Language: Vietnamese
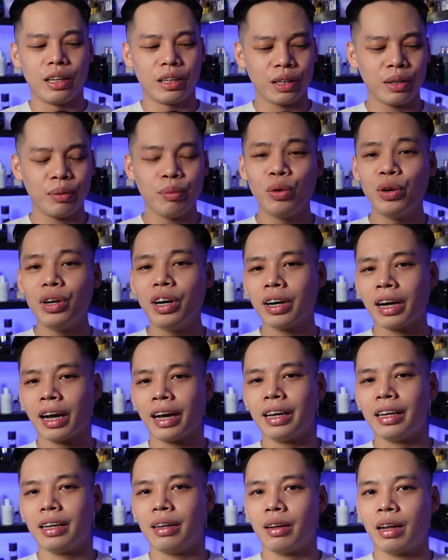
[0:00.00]
thì mùi hương
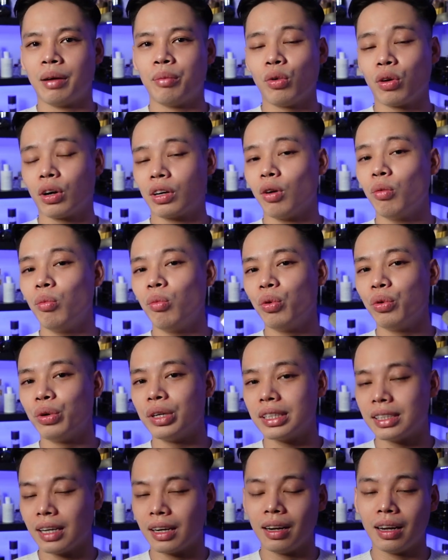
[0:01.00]
này là một cái tông
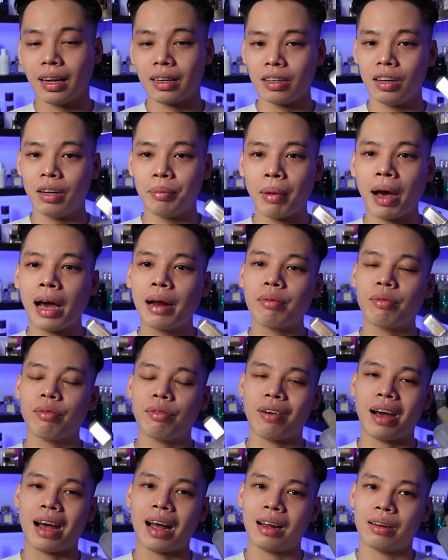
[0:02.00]
mùi rất là tươi mát
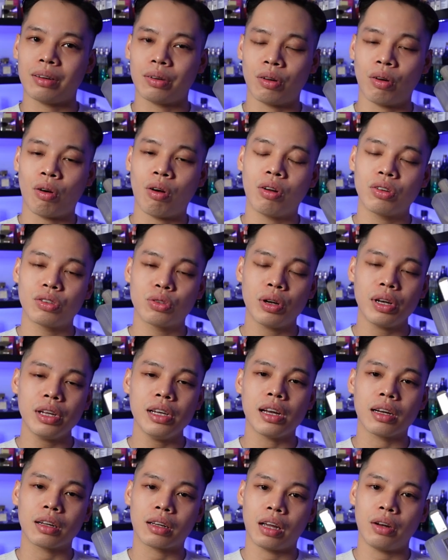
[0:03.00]
và nó xuất
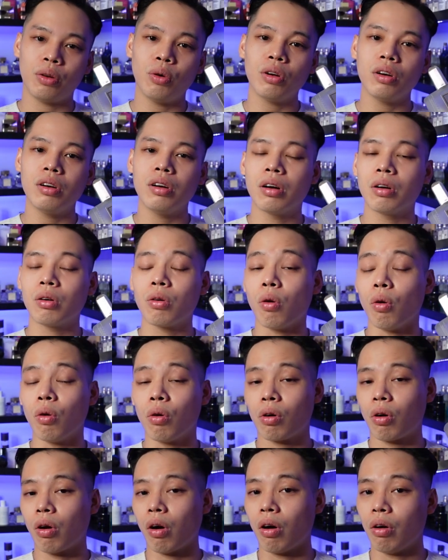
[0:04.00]
hiện cái nốt hương của
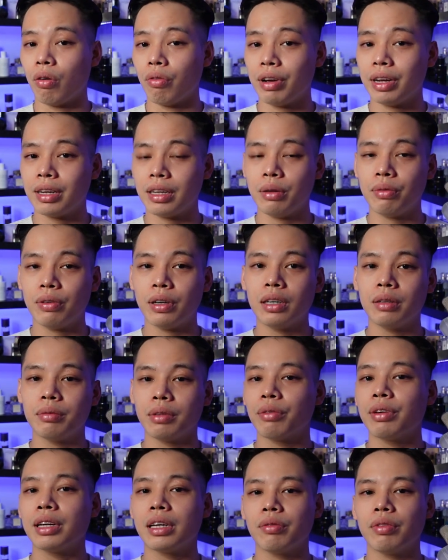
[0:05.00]
cỏ vetiver
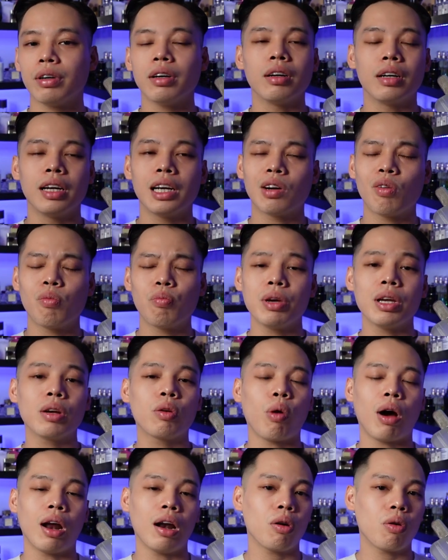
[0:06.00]
nhà vetiver ở đây không bị
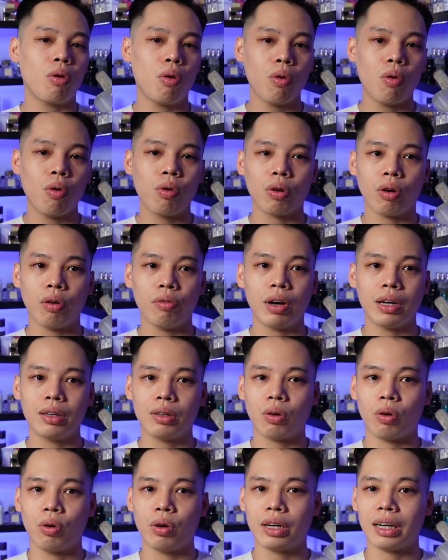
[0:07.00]
quá là khô nó
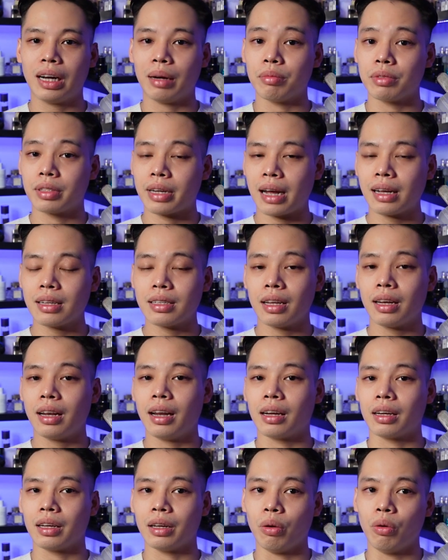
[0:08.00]
vẫn có cái cảm giác rất
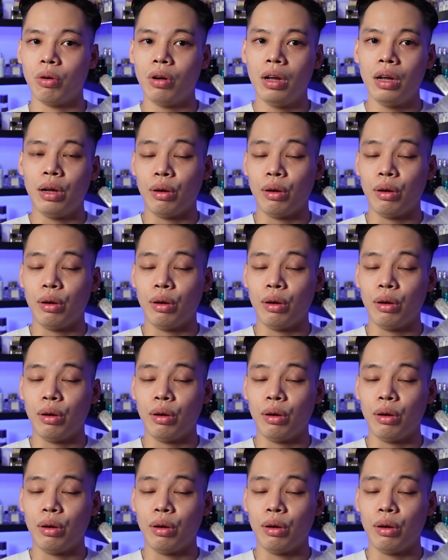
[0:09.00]
là kiểu